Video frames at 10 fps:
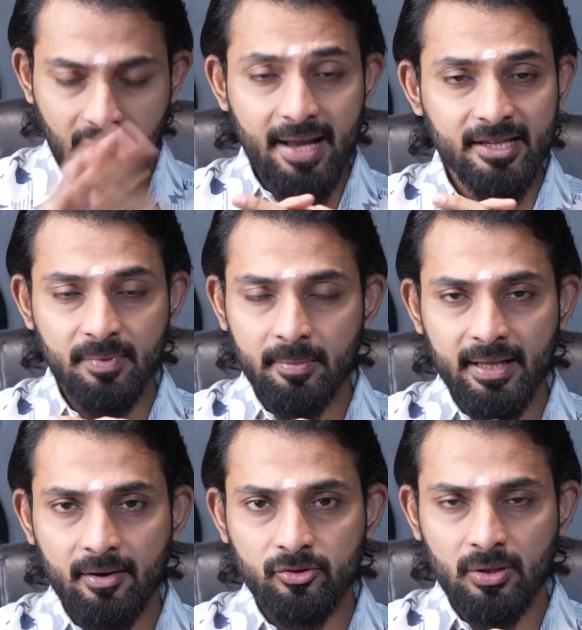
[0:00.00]
ஆர்எஸ்பி
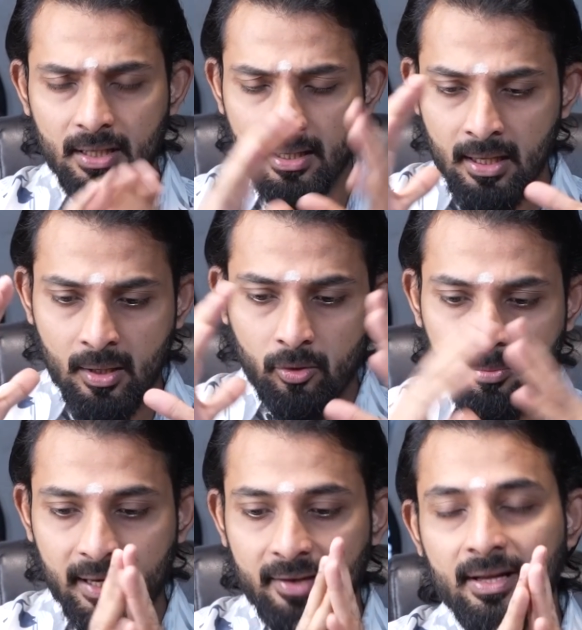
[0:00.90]
மீடியாவை சொல்ல
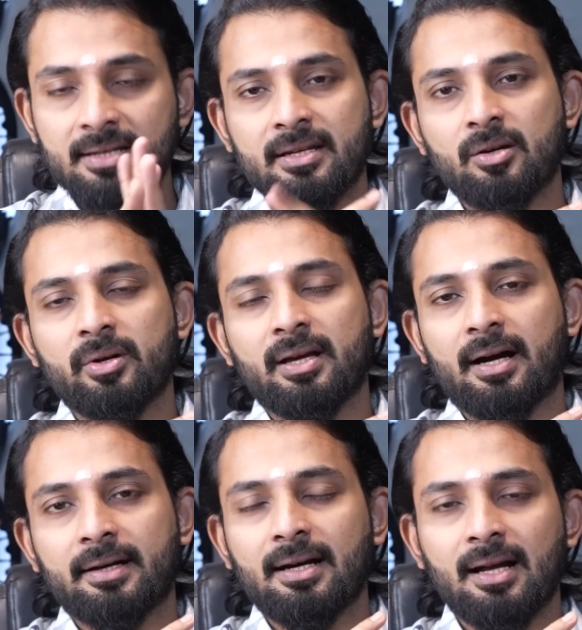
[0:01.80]
உண்மையிலே வேலை செய்யக்கூடிய
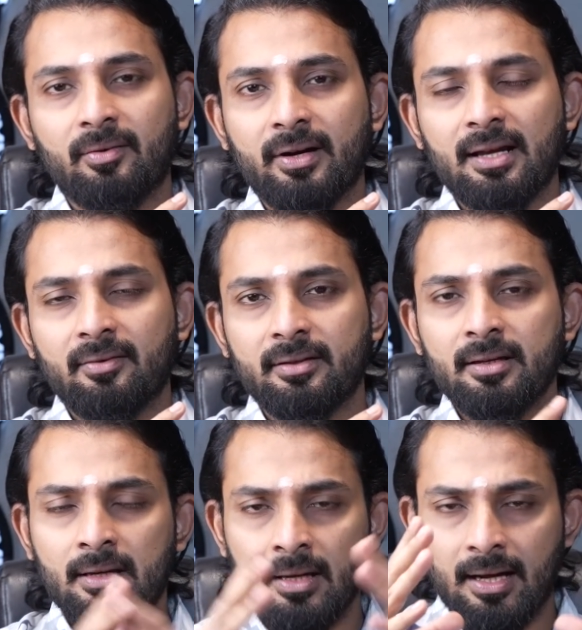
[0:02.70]
ஆட்கள் அவங்கெல்லாம் வந்து